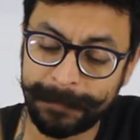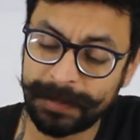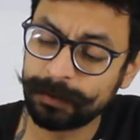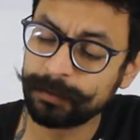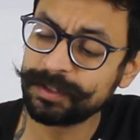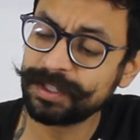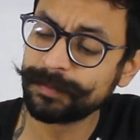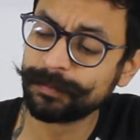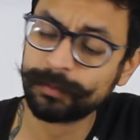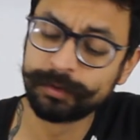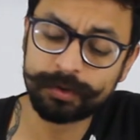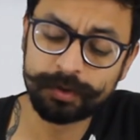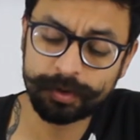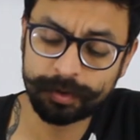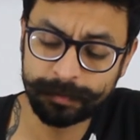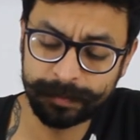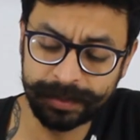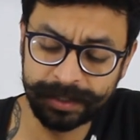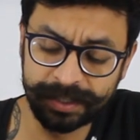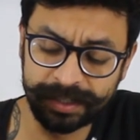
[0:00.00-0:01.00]
Me gusta
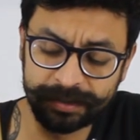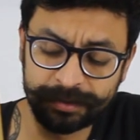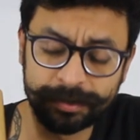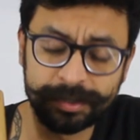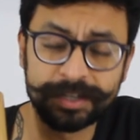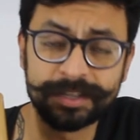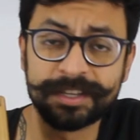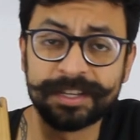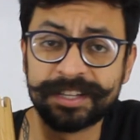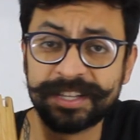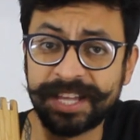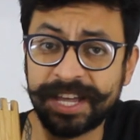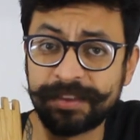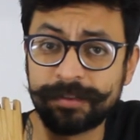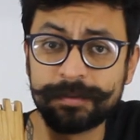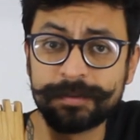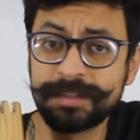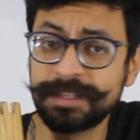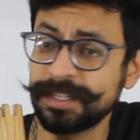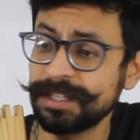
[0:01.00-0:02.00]
mucho mi torre de
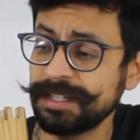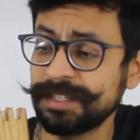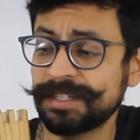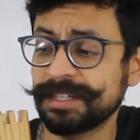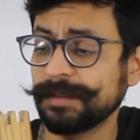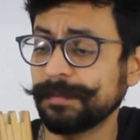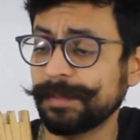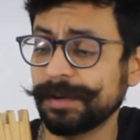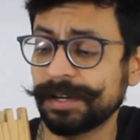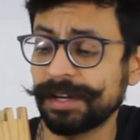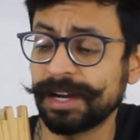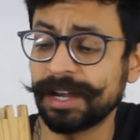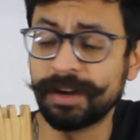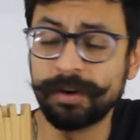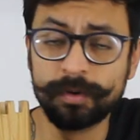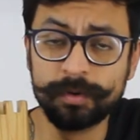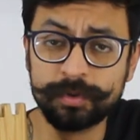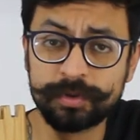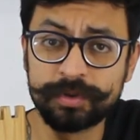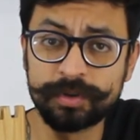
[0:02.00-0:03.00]
dados y siempre
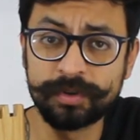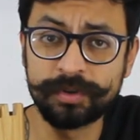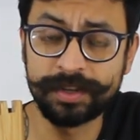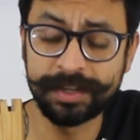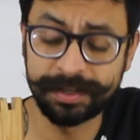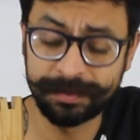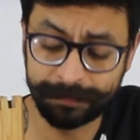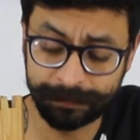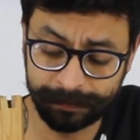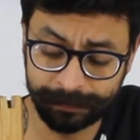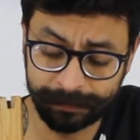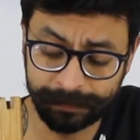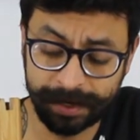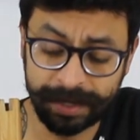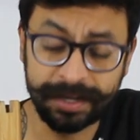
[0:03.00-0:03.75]
la uso en